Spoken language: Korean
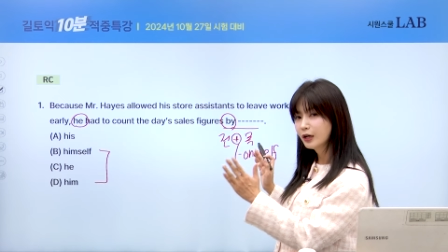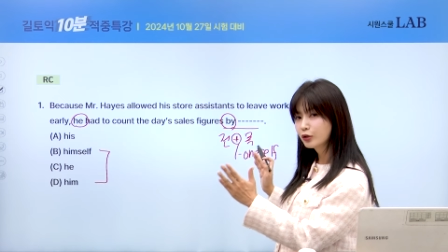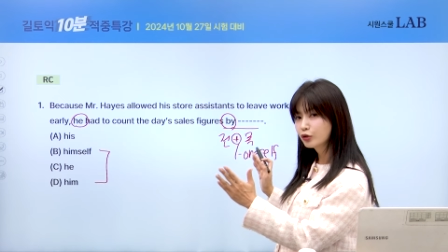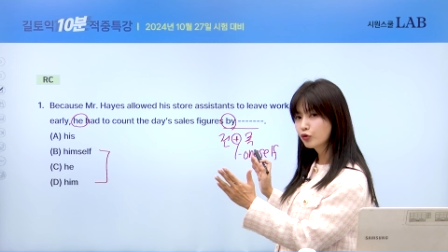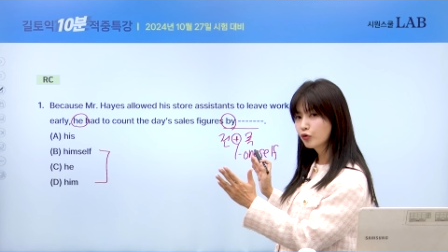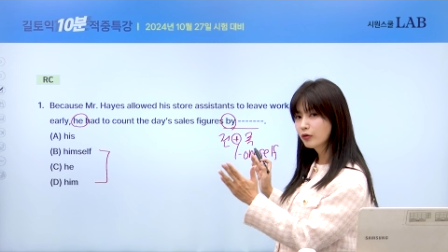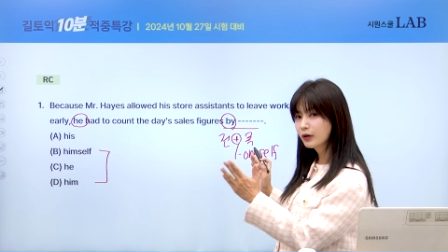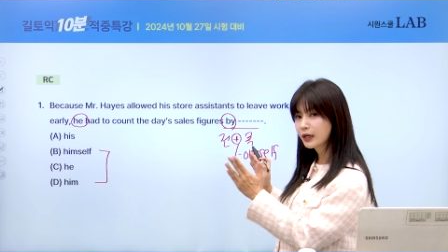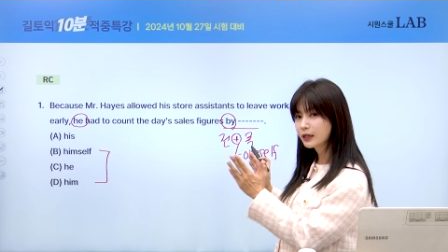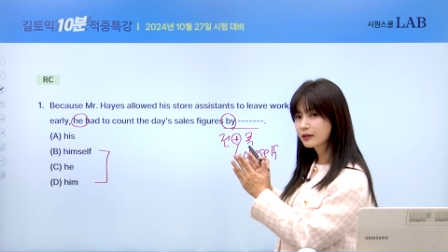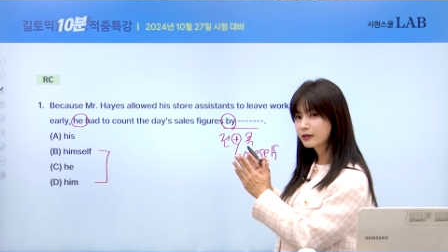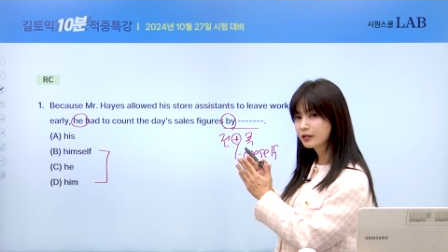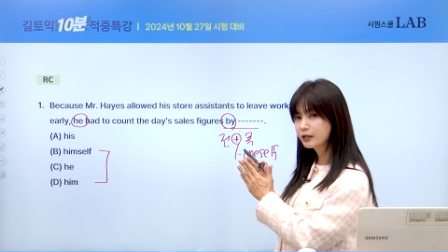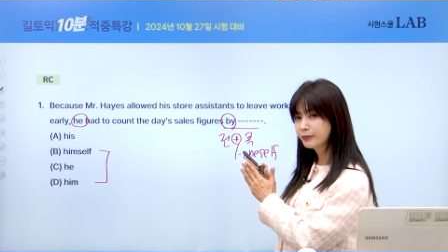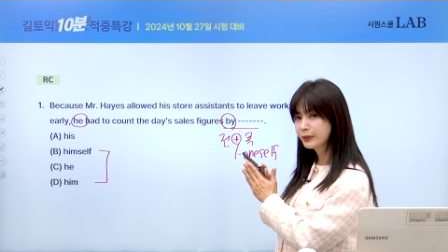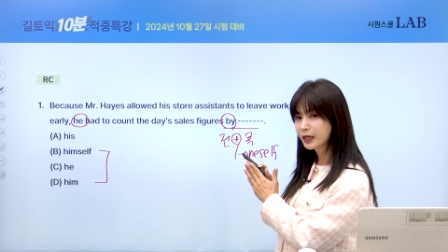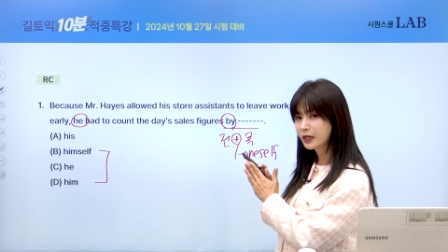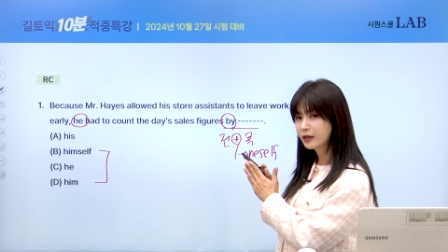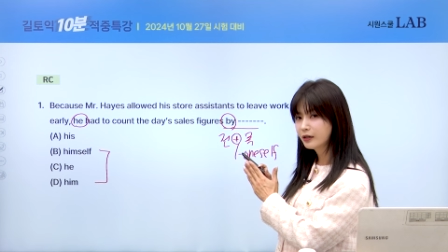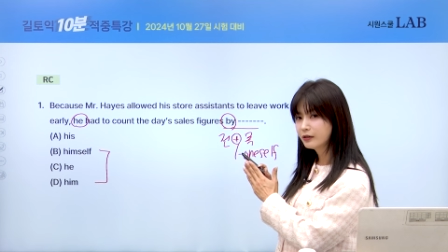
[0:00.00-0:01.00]

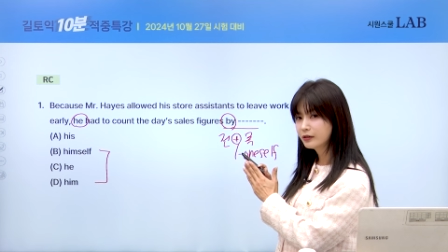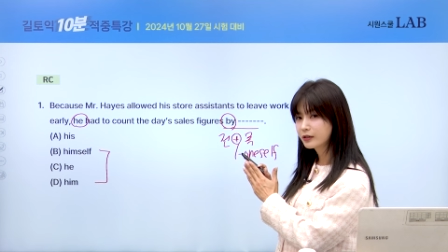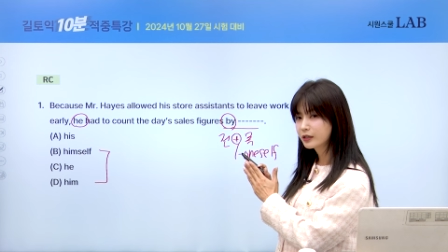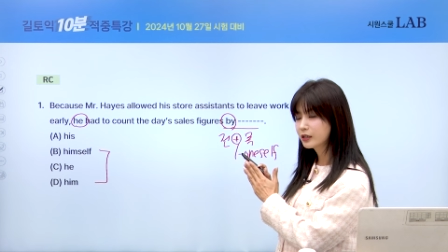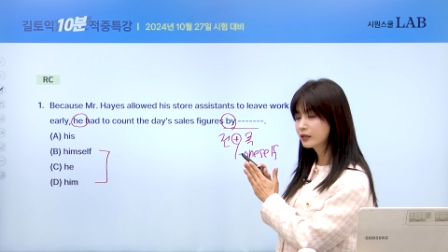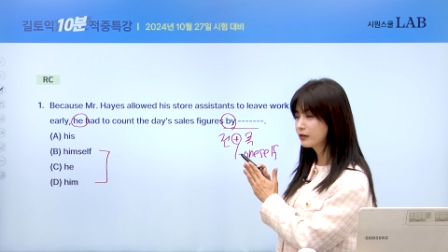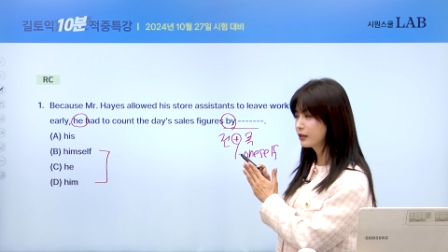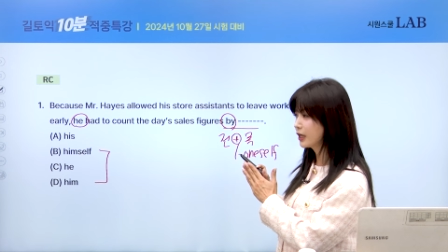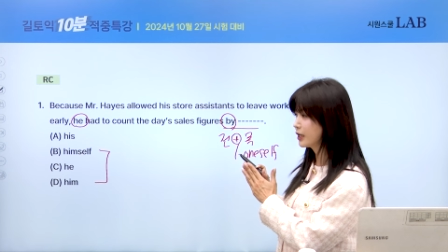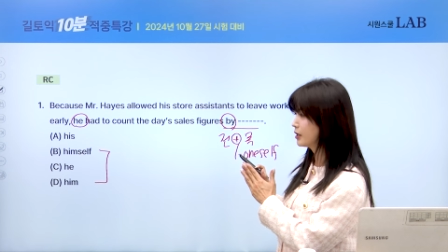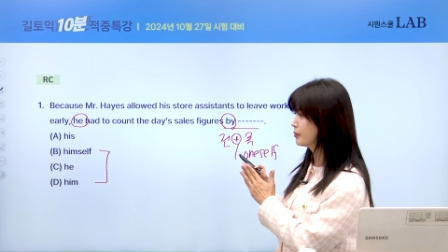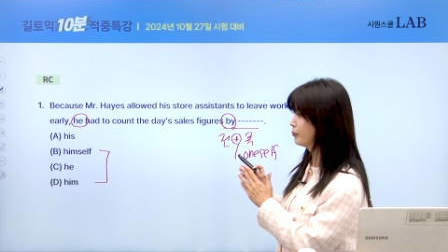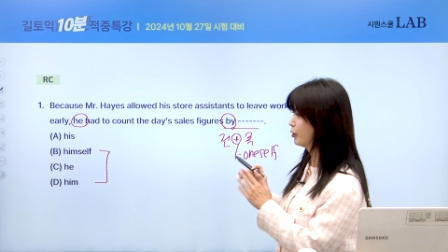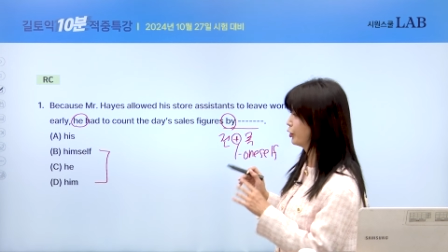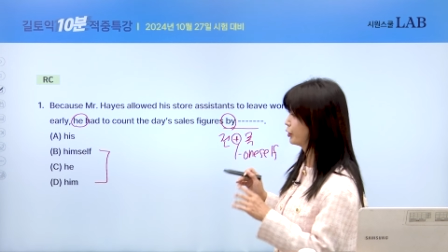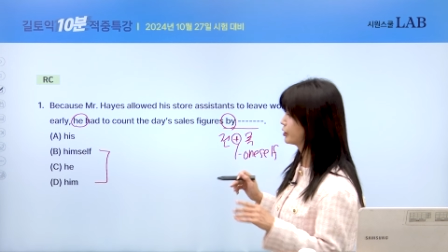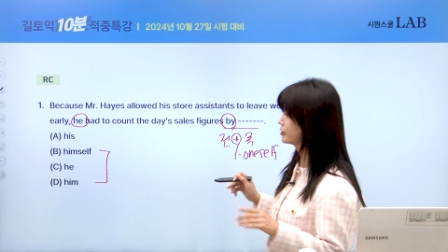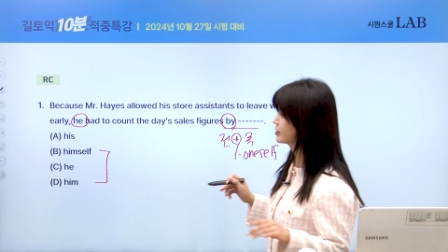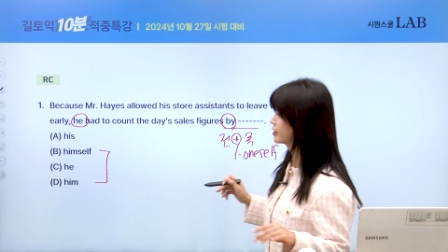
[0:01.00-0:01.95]
똑같으면 그때는 뭐를